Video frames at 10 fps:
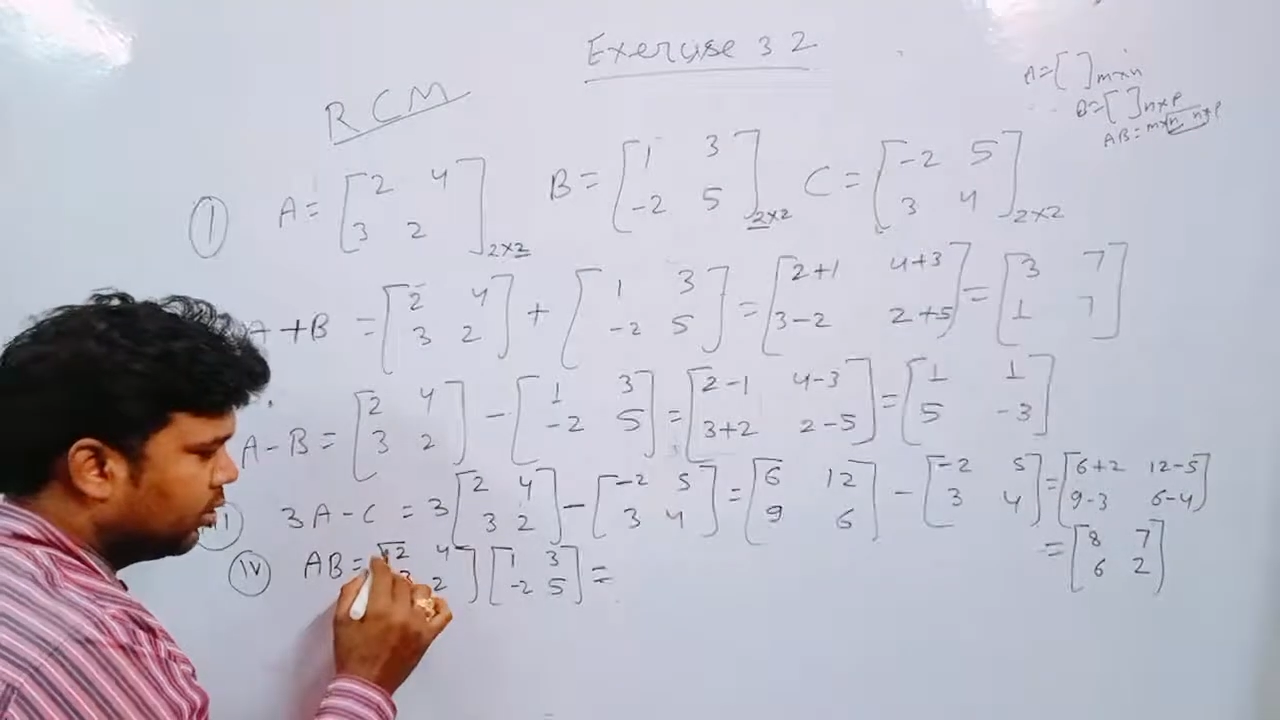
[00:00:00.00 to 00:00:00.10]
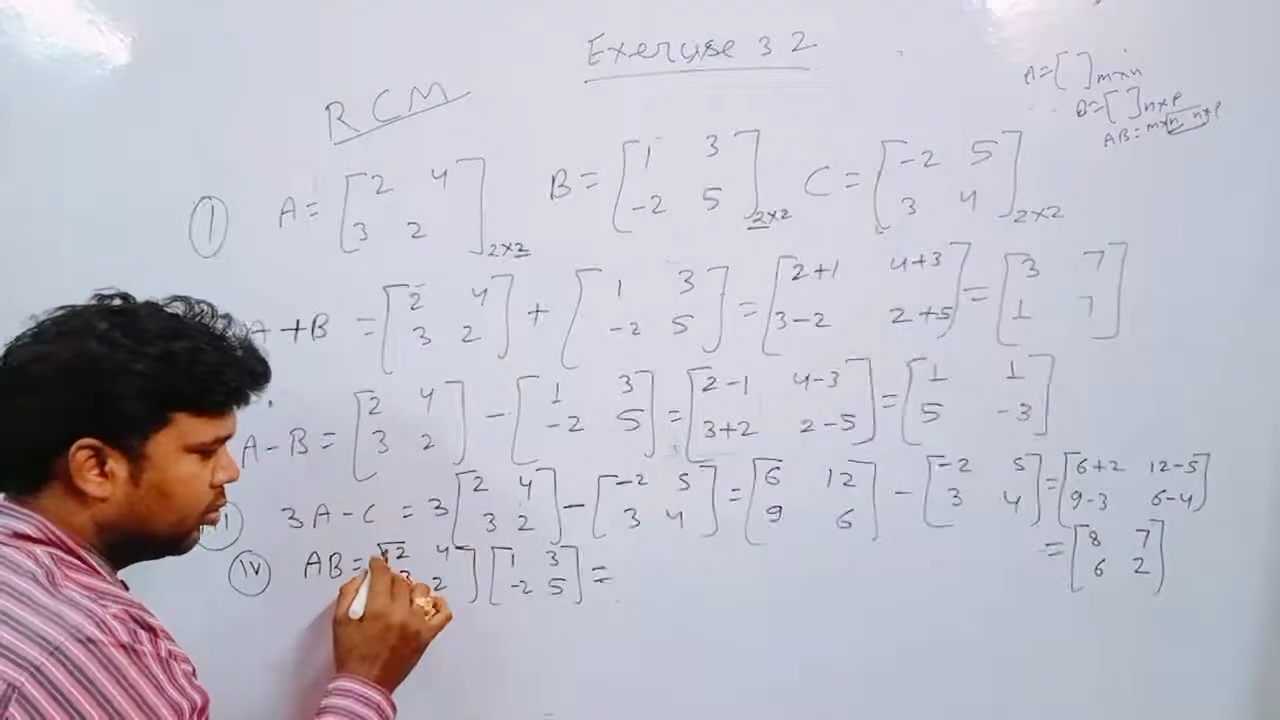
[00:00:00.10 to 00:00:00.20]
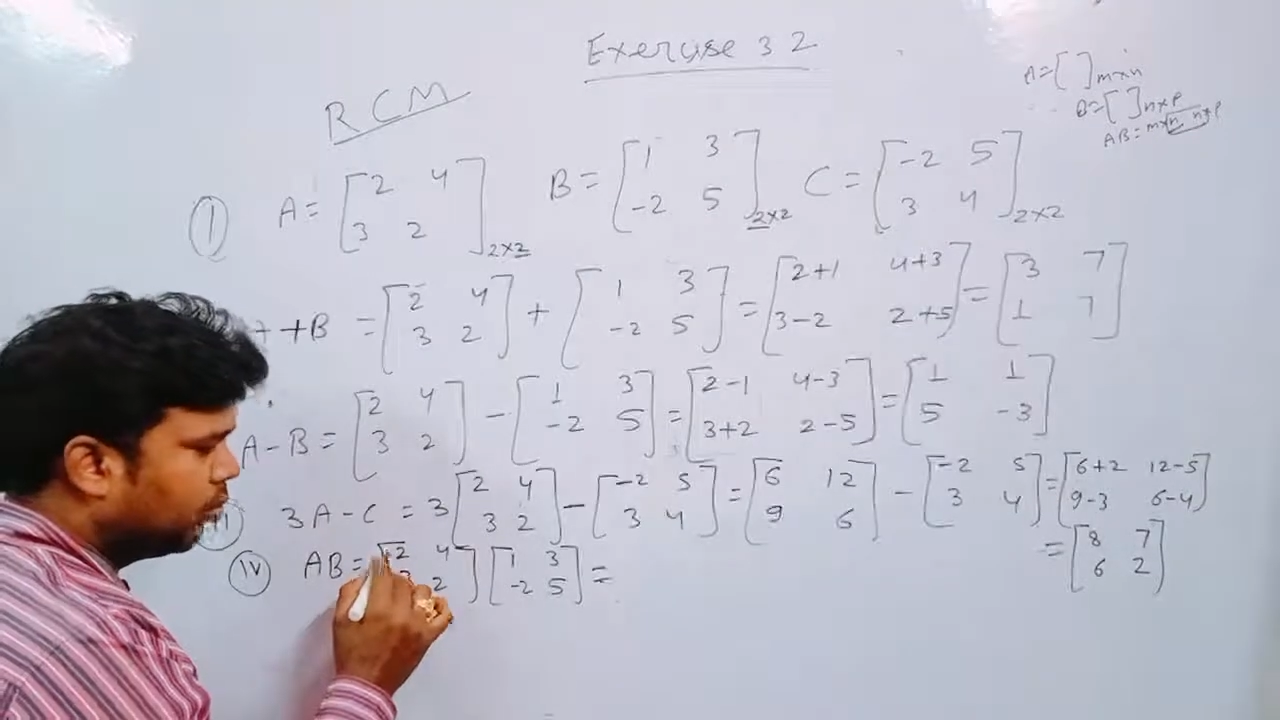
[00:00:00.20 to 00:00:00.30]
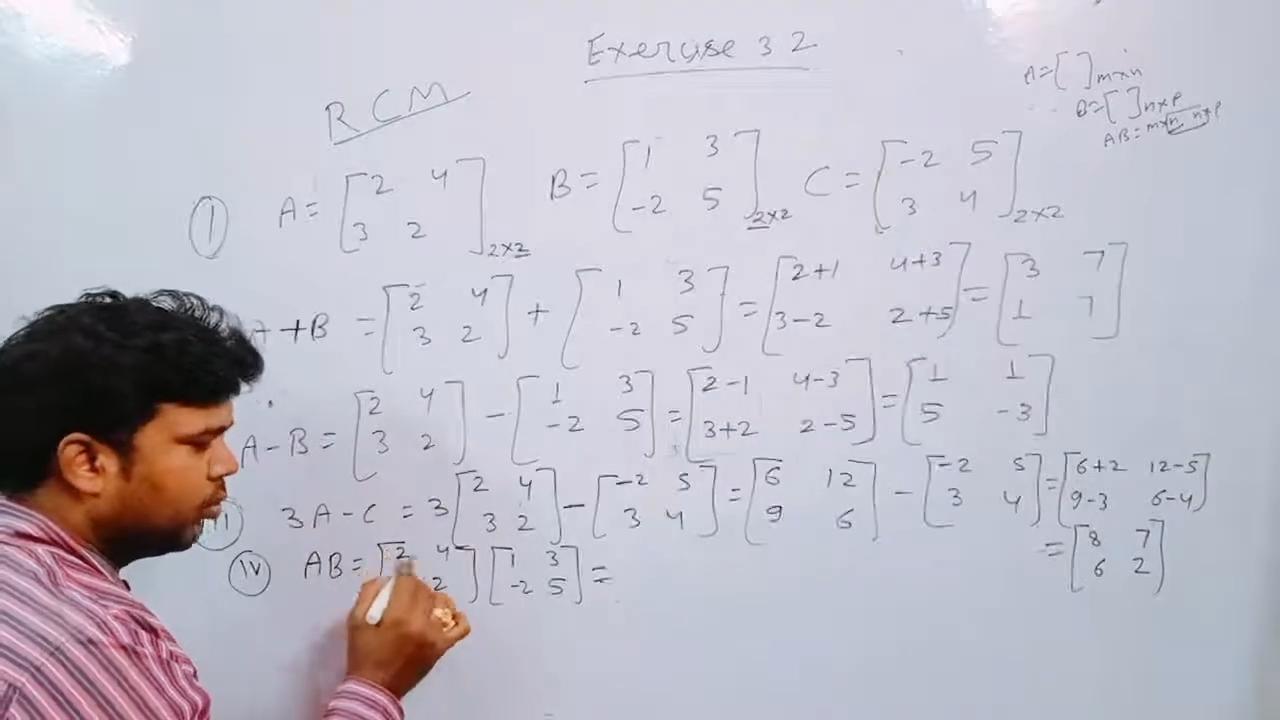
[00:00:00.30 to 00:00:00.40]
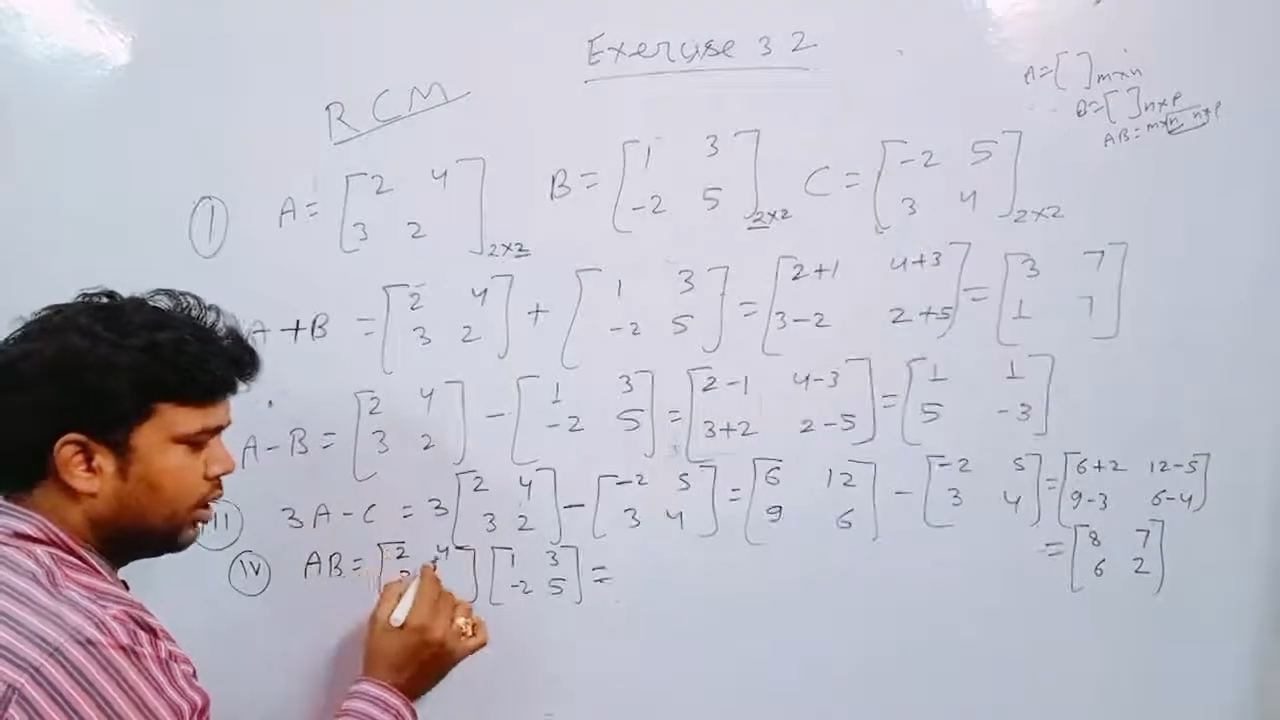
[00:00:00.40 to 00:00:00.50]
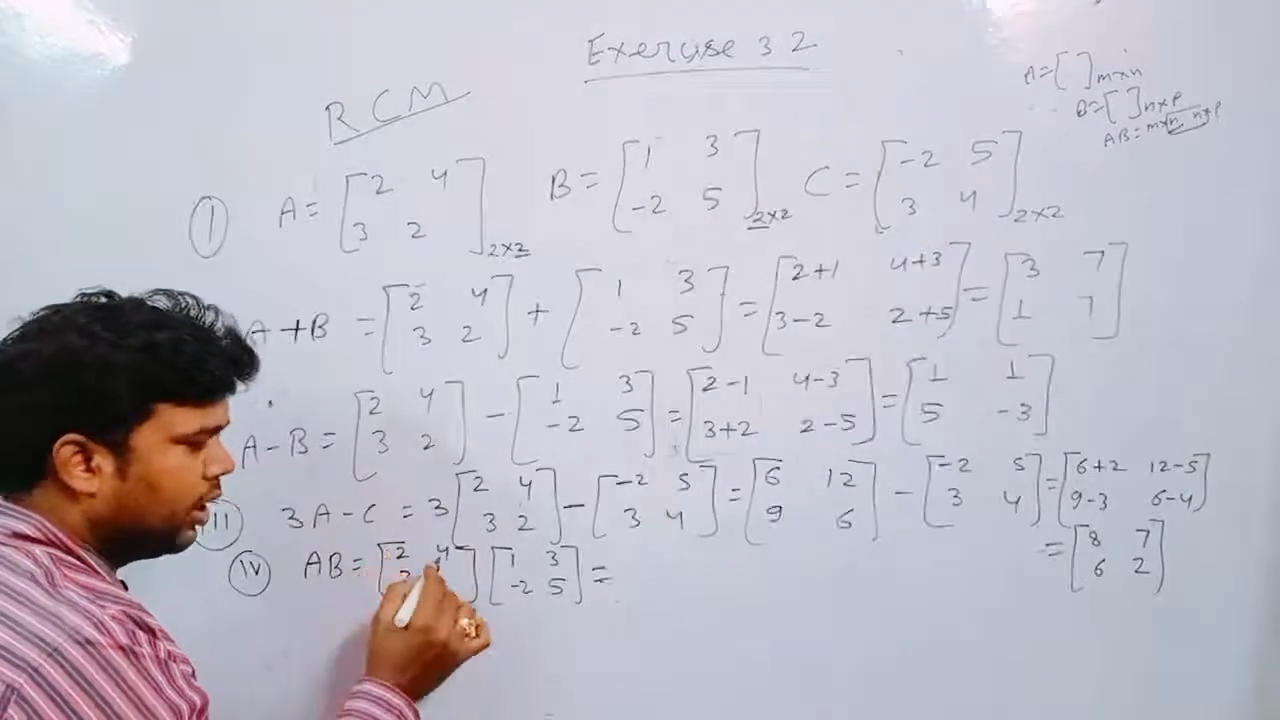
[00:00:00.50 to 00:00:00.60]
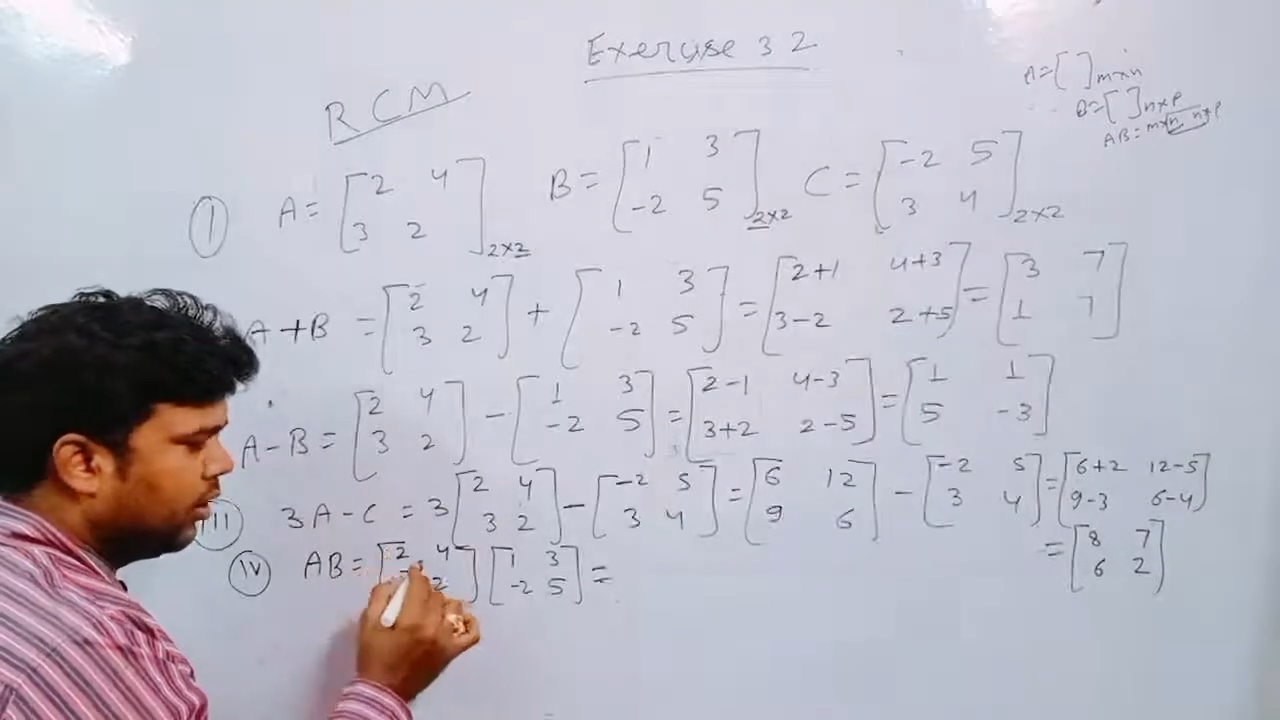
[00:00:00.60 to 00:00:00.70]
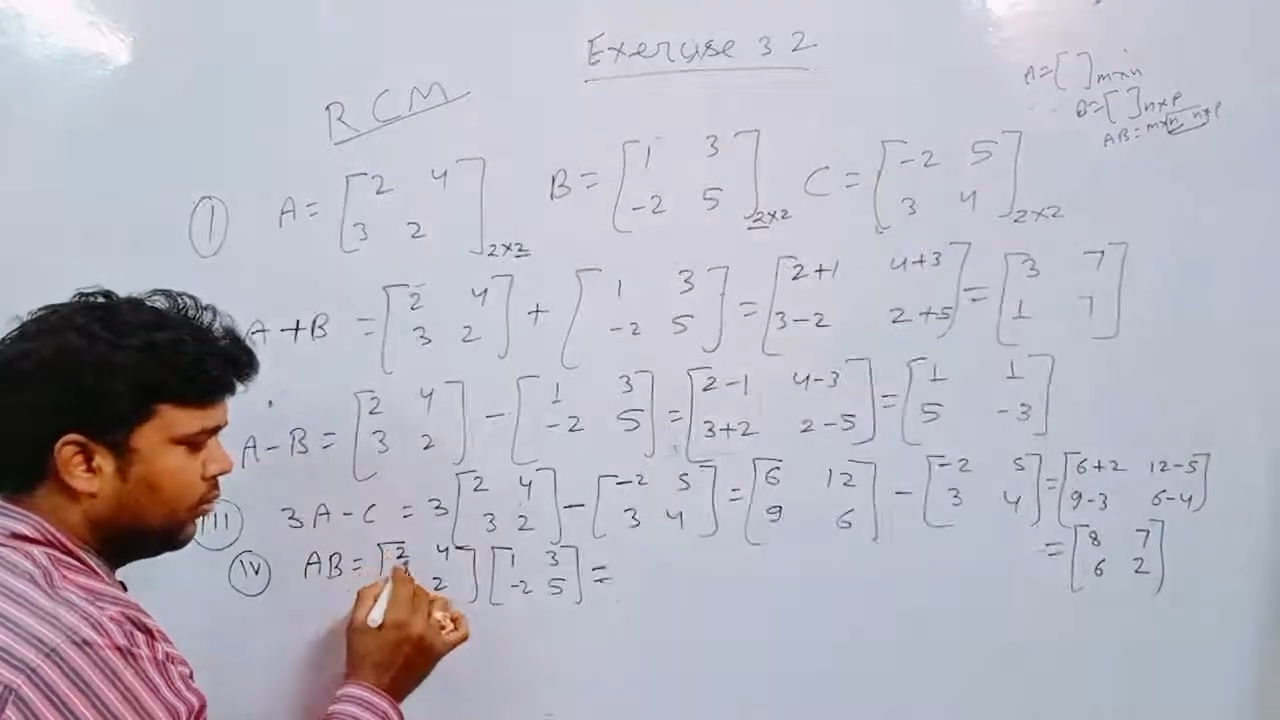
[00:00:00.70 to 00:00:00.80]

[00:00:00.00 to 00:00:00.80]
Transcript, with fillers: टू एंड